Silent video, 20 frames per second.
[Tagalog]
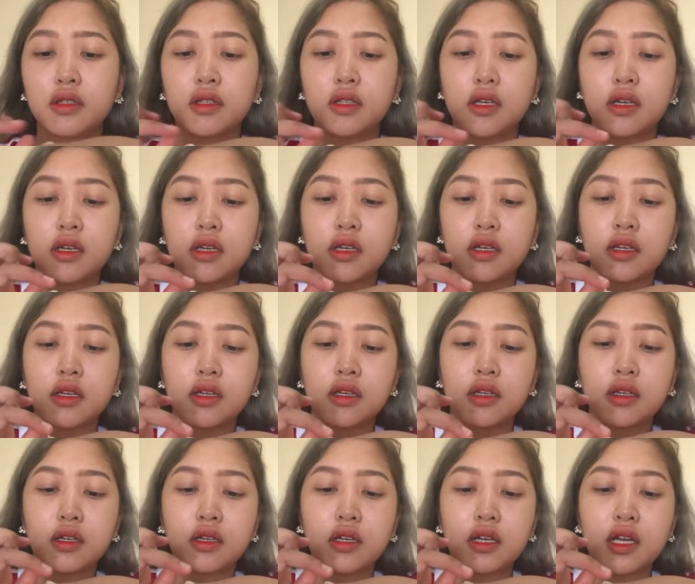Na
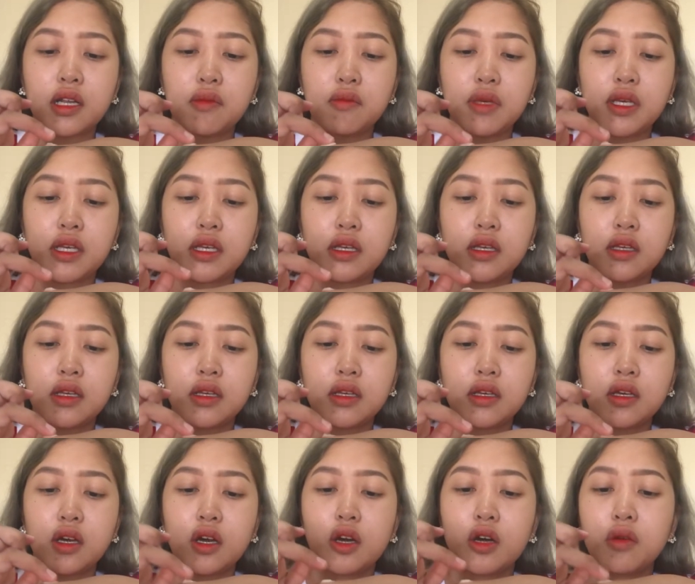creamy.
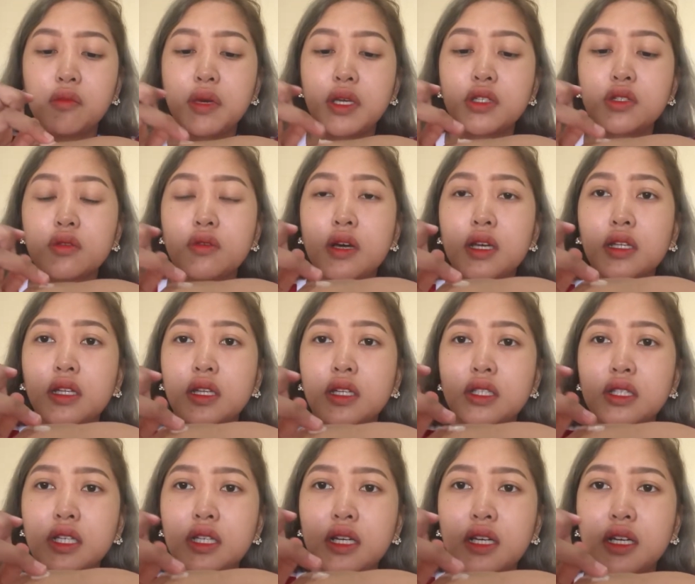Oh, medyo watery
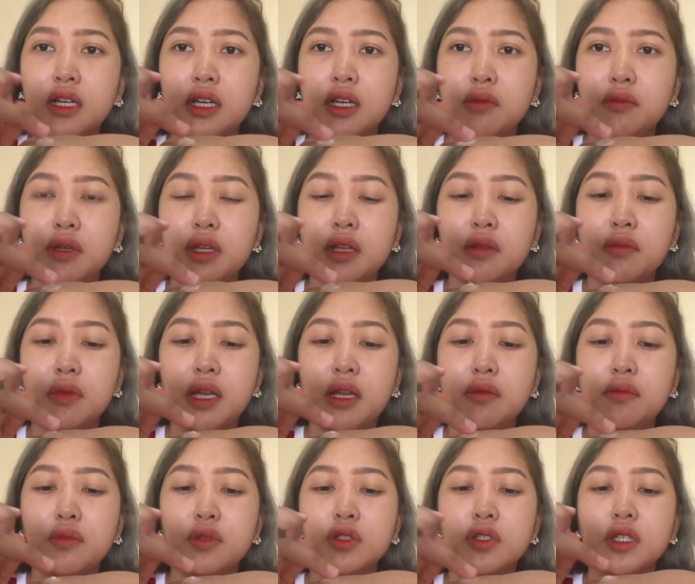siya na creamy and
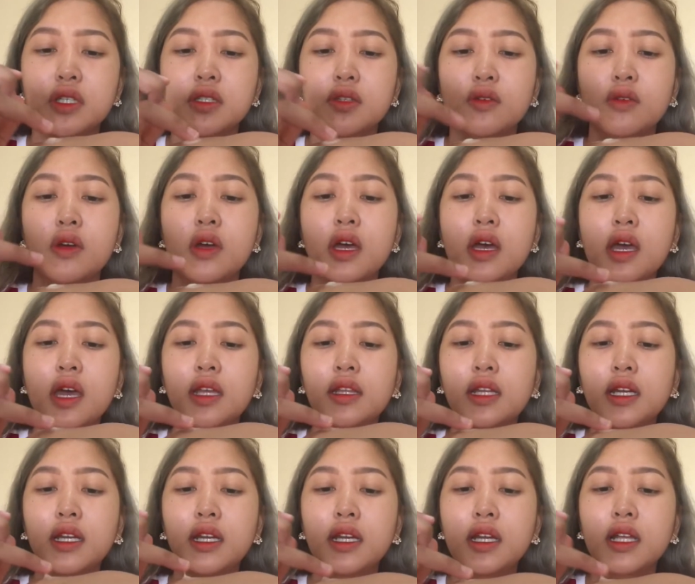malambot siya. So,
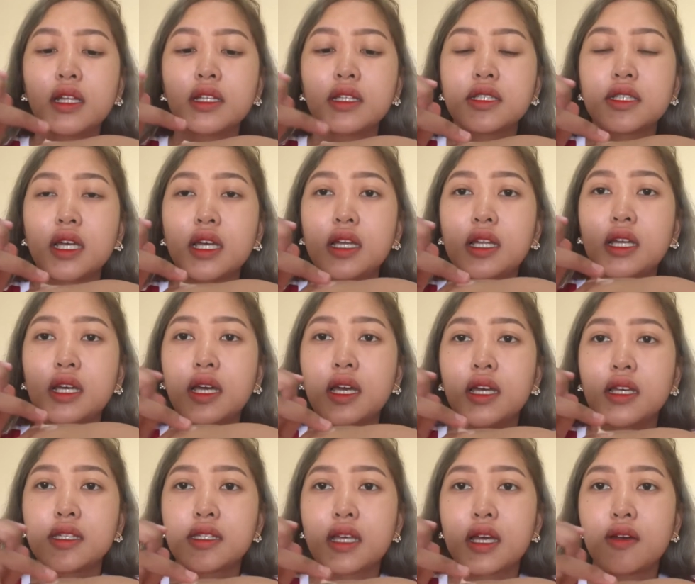itry na natin siya ilagay
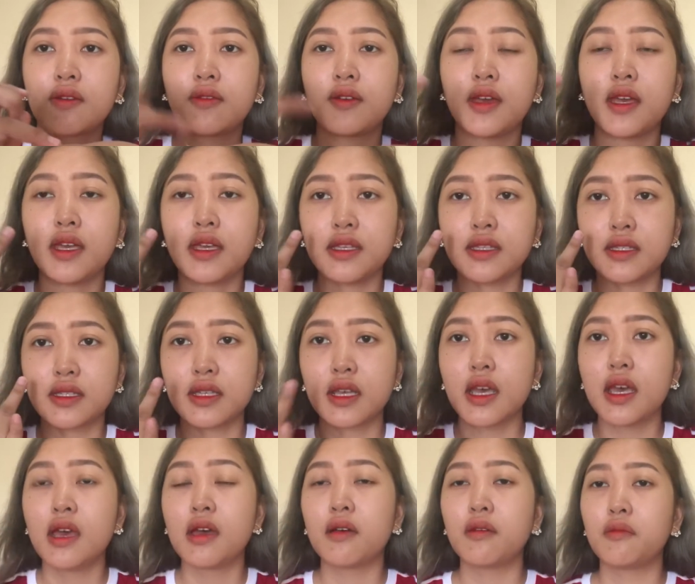sa face.
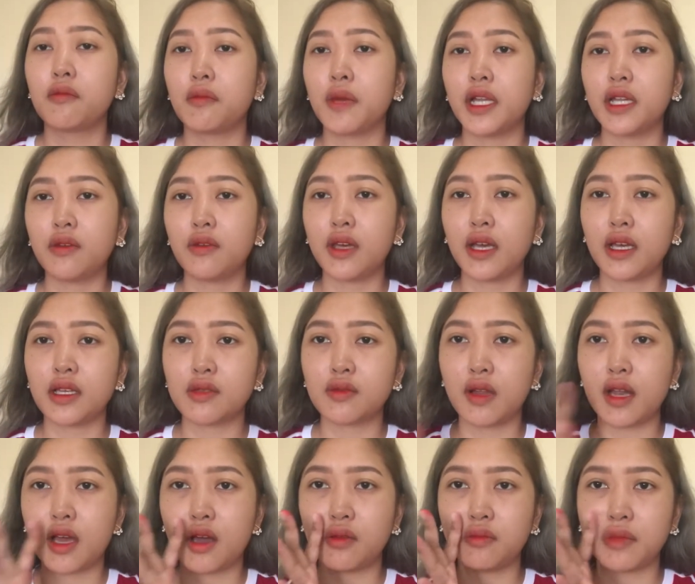By the way guys,
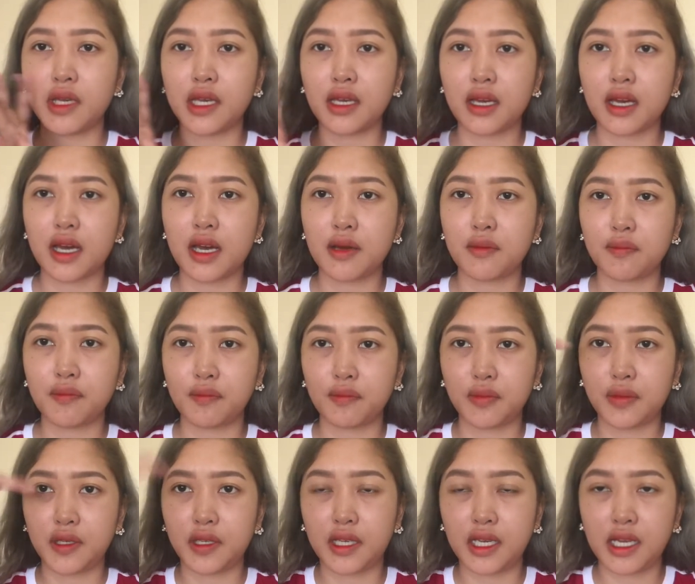wala akong makeup.
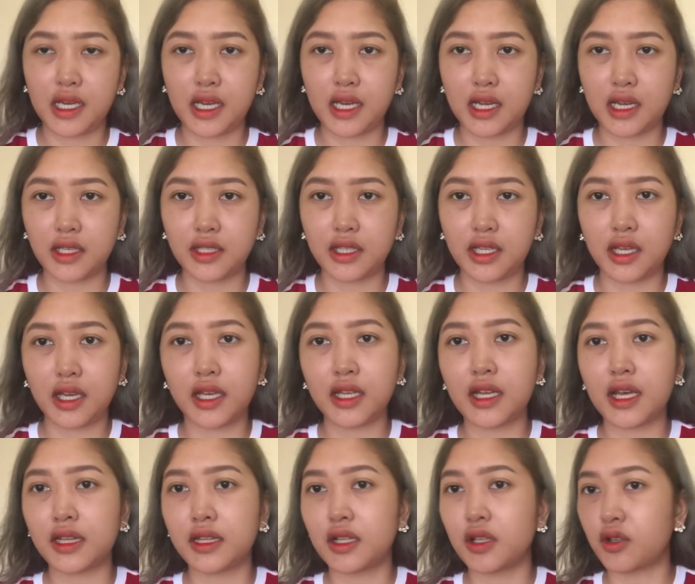Kilay lang inilagay
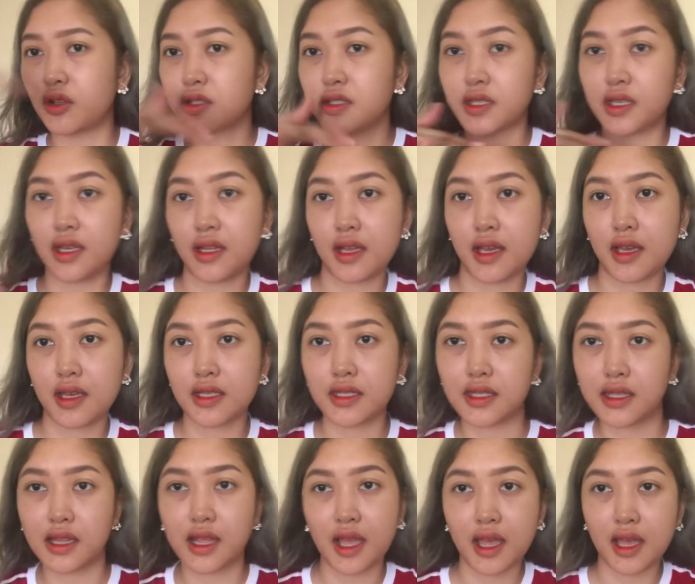natin because kilay is
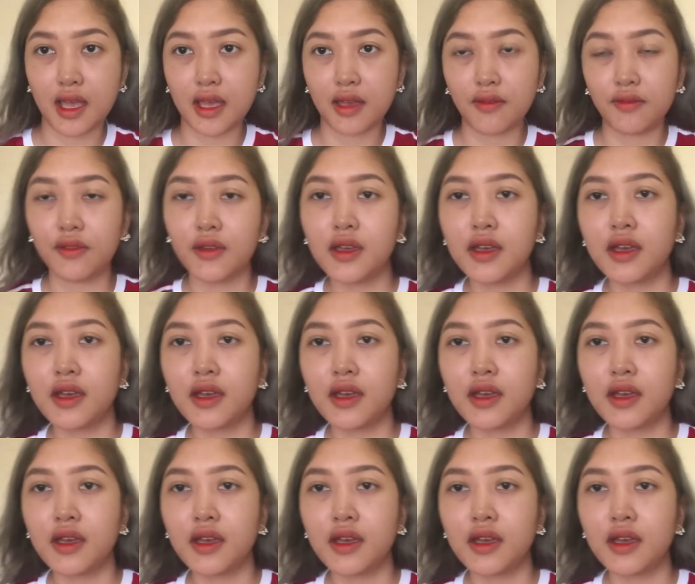life.